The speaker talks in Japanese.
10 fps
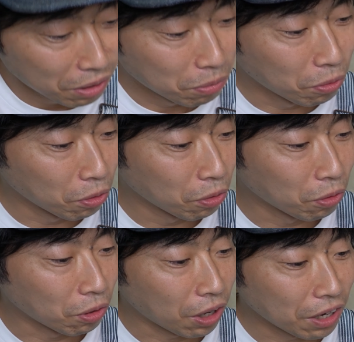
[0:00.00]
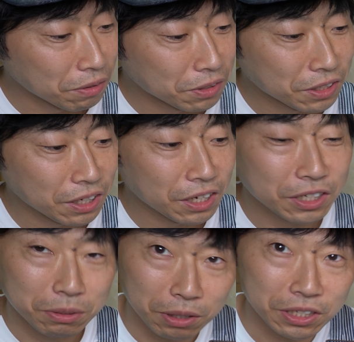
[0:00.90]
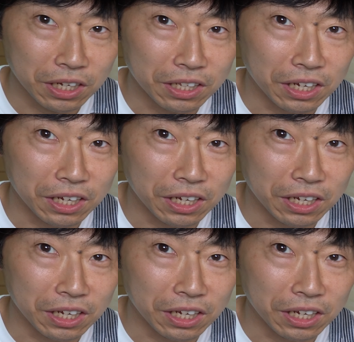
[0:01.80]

もう完成しましたん